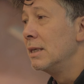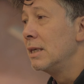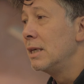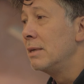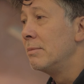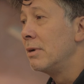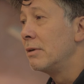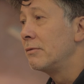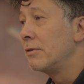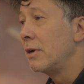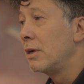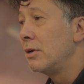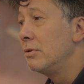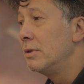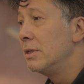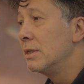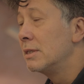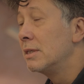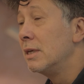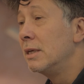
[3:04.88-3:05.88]
Il m'a fallu
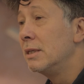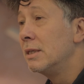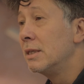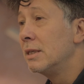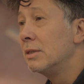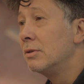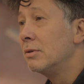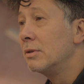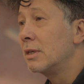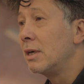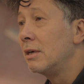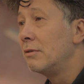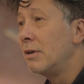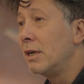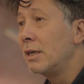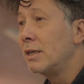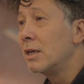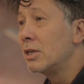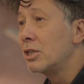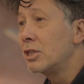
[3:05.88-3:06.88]
des années de
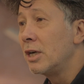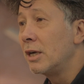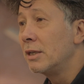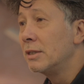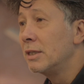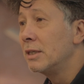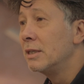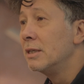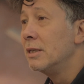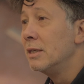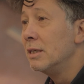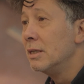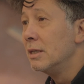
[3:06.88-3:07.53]
travail acharné